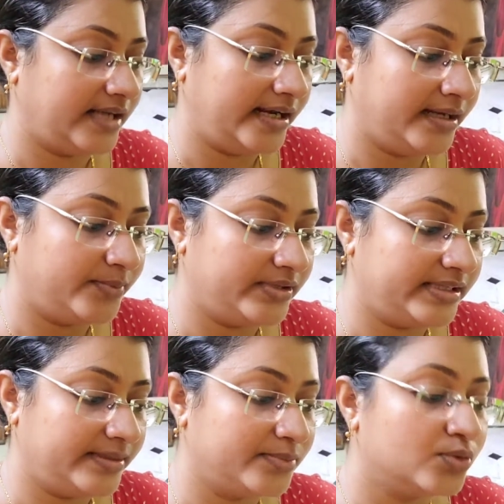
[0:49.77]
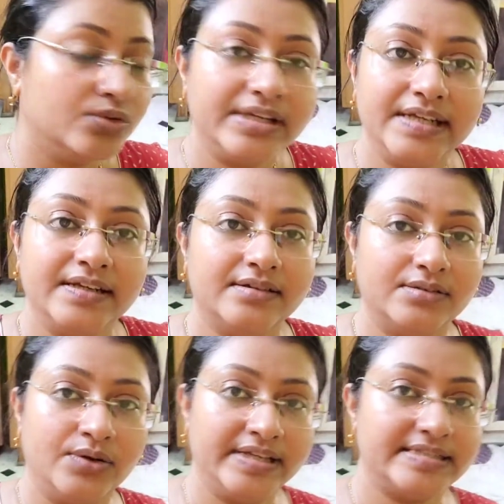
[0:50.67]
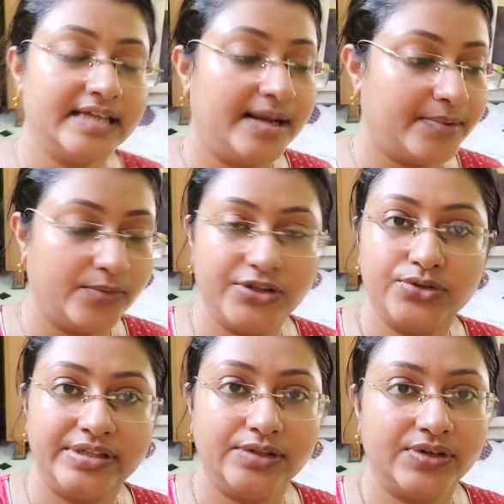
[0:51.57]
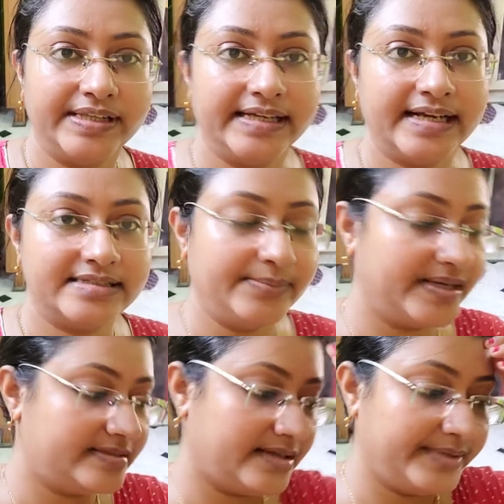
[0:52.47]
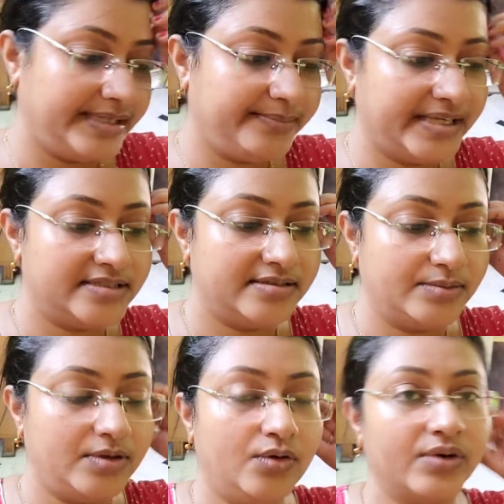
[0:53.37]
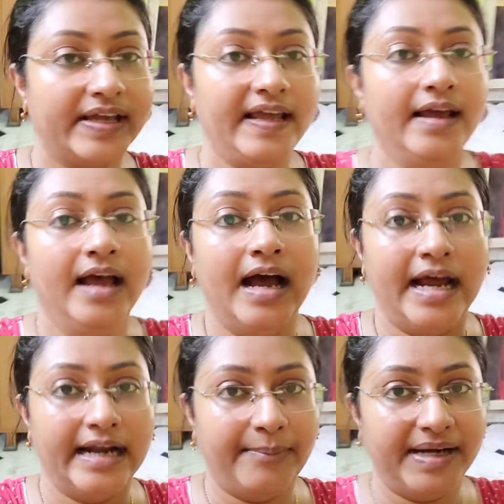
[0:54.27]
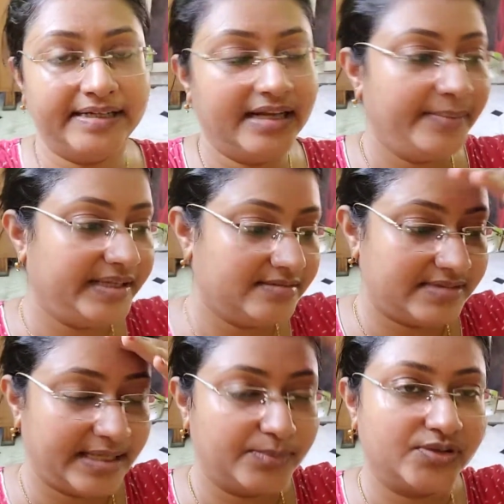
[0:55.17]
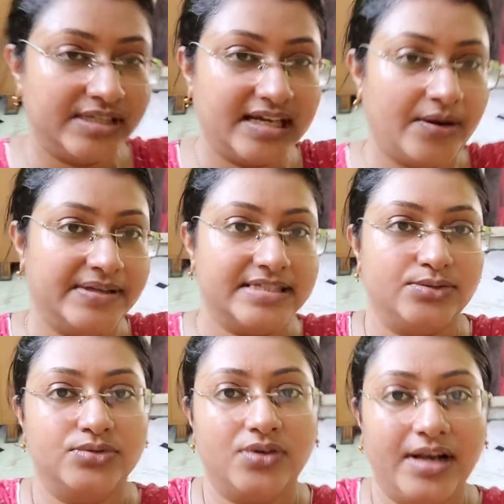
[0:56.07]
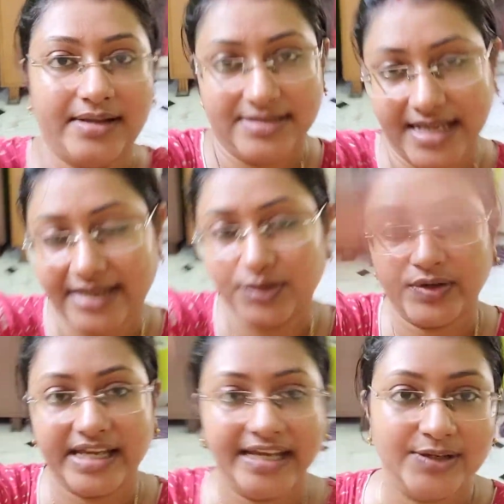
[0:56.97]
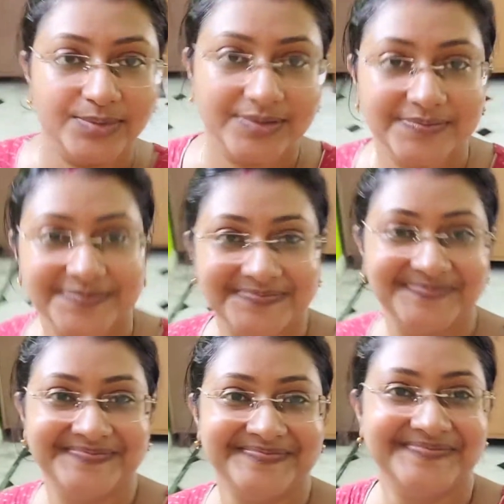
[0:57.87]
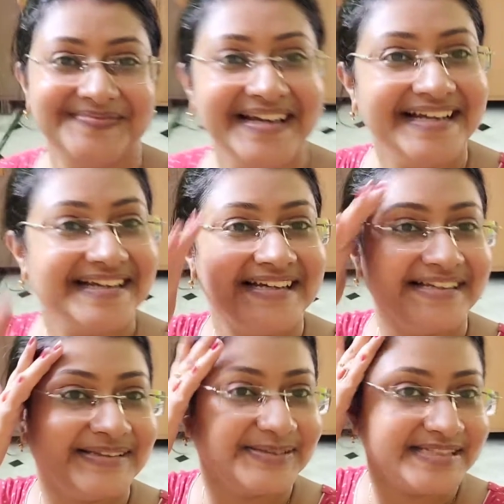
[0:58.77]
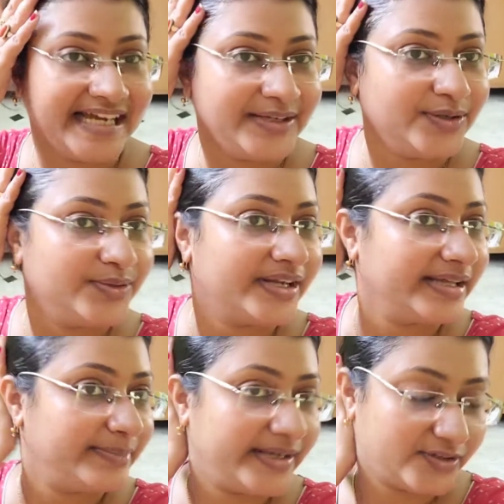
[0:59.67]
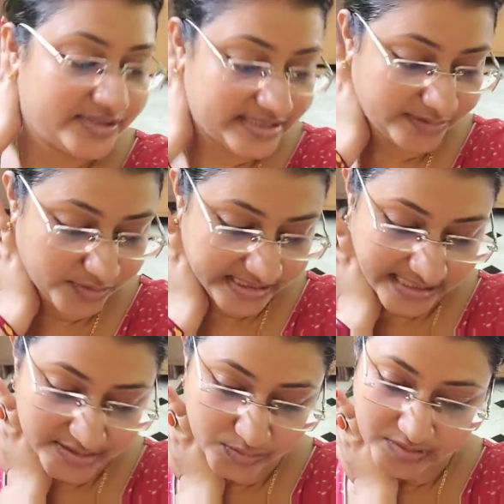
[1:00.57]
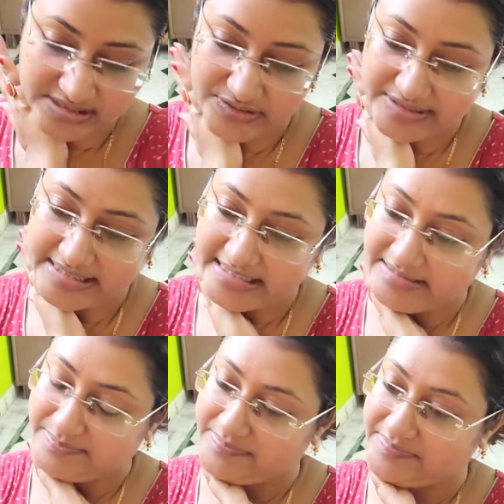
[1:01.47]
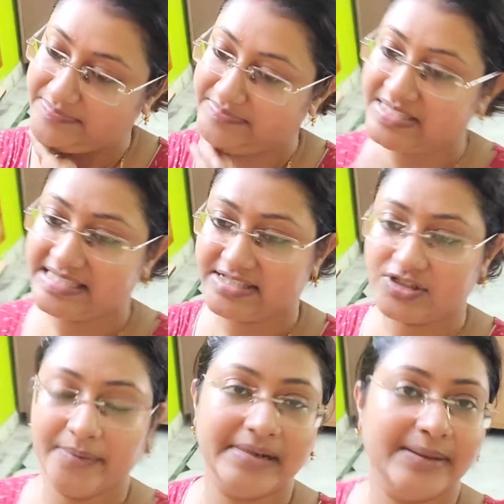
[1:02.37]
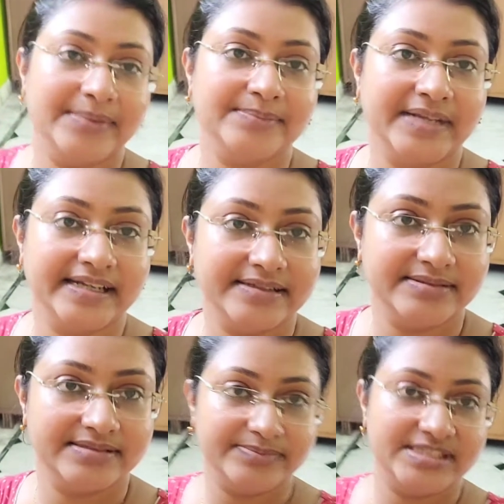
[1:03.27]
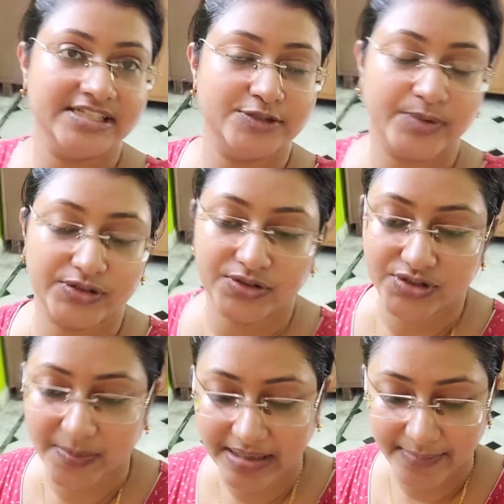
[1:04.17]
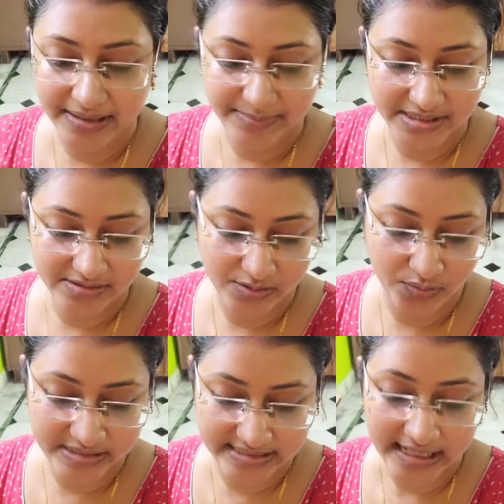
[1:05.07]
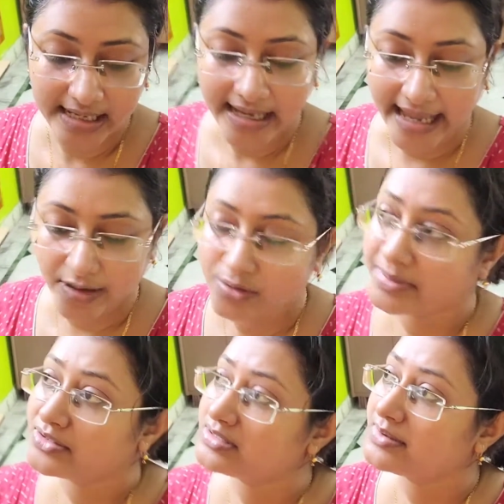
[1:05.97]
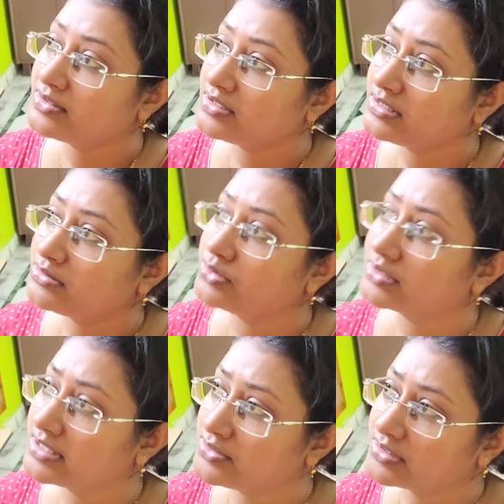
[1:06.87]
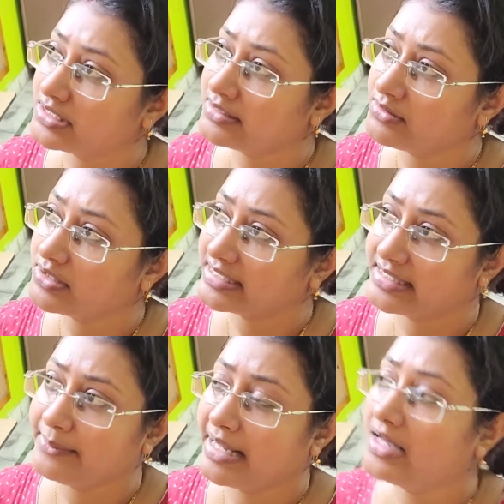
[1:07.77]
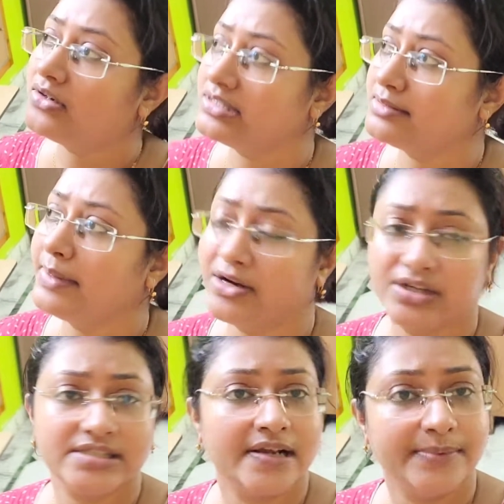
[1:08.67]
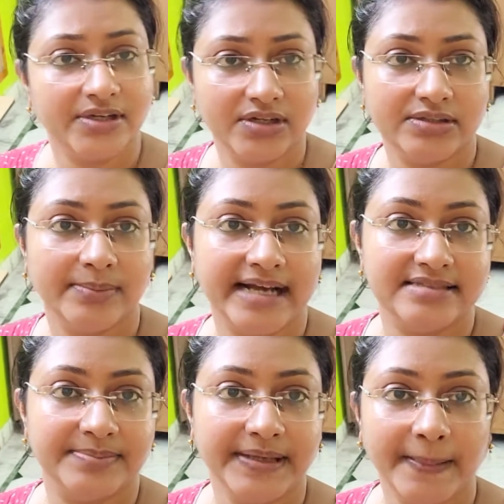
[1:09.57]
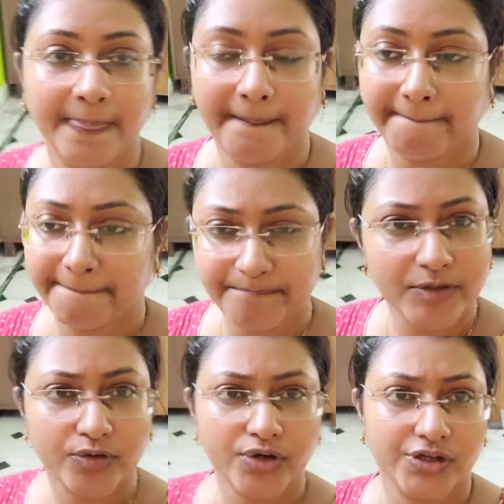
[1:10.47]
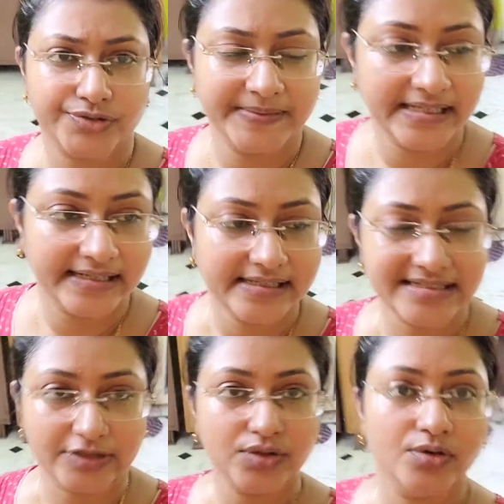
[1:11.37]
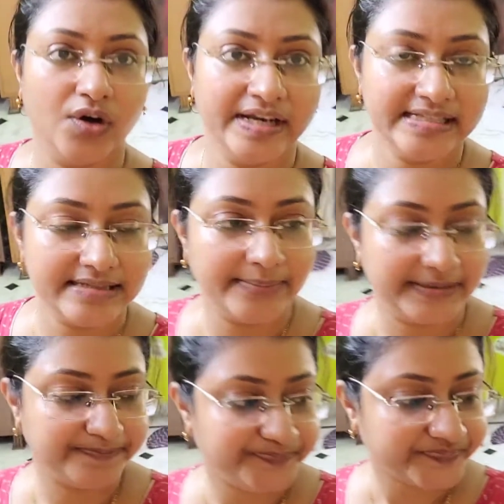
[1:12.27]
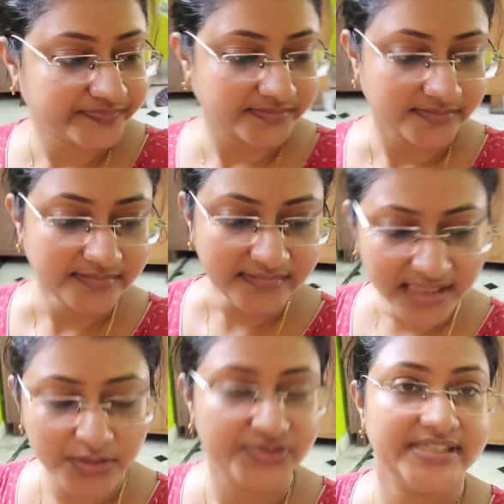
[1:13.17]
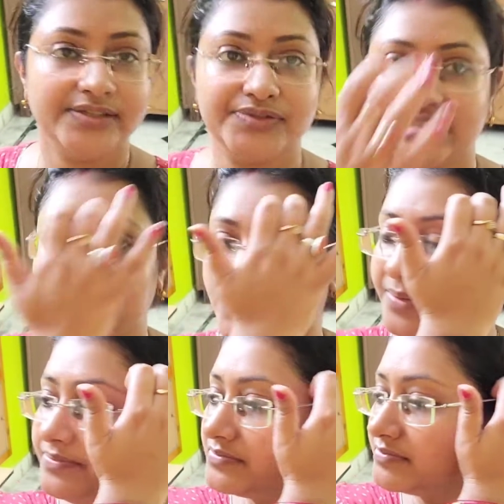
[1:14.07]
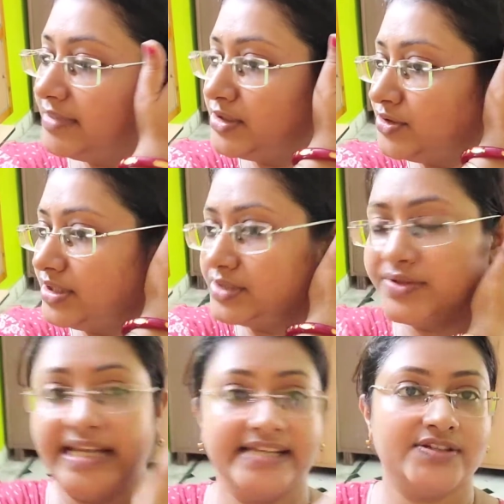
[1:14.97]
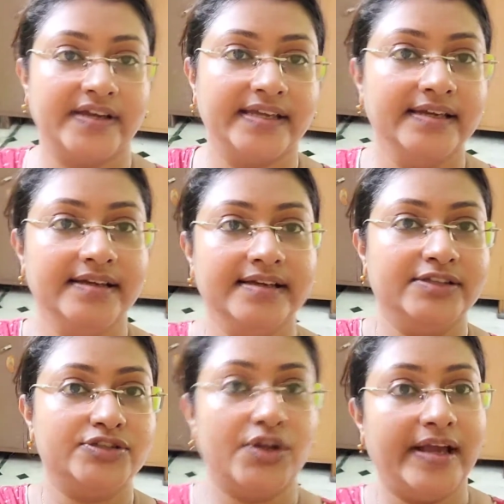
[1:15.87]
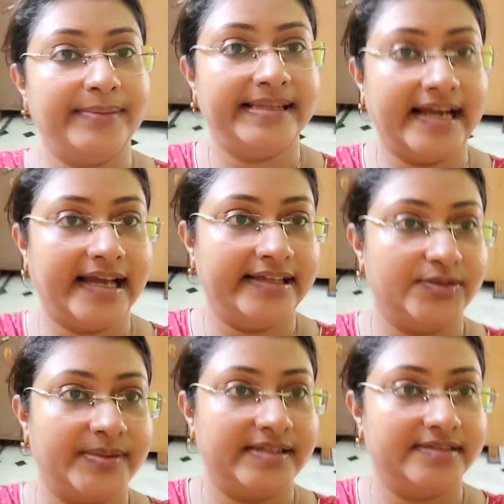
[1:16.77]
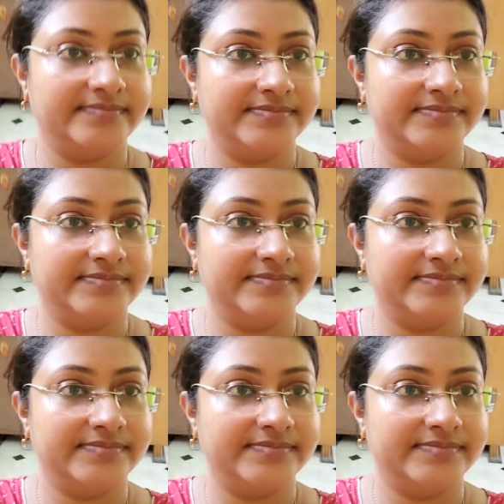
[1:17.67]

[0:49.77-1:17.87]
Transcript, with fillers: রান্না করতে ঘুগনি হয়েছে আর মামনি রুটি করে দিয়ে গেছে বাস আমি ডিম ভেজে দেবো ওকে আর আমারটা আমি দেখবো কী খাওয়া যায় দুধ কলা যাই হোক খেয়ে নেবো তো যাই হোক ওরাই বেরোচ্ছে গোছ গাছ করছে ওইদিকে নিচে সব নামা মানে জিনিসপত্র সব নামানামি করছে এখন বেরোচ্ছে মানে আমাদের ঢুকতে ঢুকতে অনেকটাই বেলা হয়ে যাবে বারোটা সাড়ে বারোটা হয়তো বাজবে তো কোনো অসুবিধা নেই তো ঘরেই যাবে গুছিয়ে টুছিয়ে সব বেরোতে তো একটু লেট হয় চলো একবার দেখাই তোমাদের